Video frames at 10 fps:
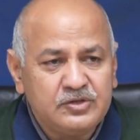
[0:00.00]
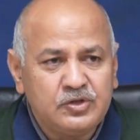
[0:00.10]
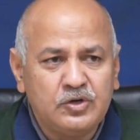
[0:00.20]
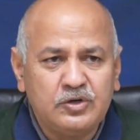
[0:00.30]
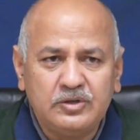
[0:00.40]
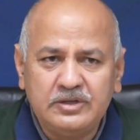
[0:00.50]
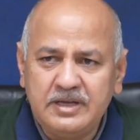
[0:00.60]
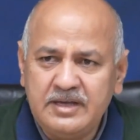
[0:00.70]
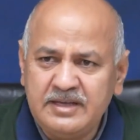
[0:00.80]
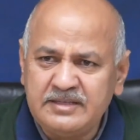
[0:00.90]
तो
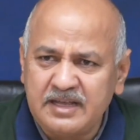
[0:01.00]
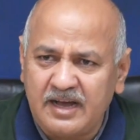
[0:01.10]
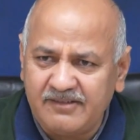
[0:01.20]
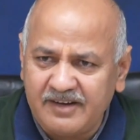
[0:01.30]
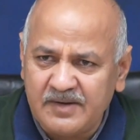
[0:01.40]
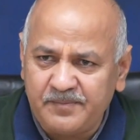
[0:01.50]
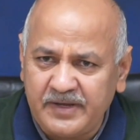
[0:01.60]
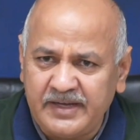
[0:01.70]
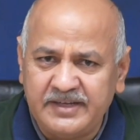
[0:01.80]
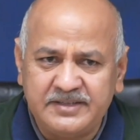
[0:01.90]
इस आह्वान
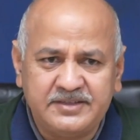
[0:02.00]
पे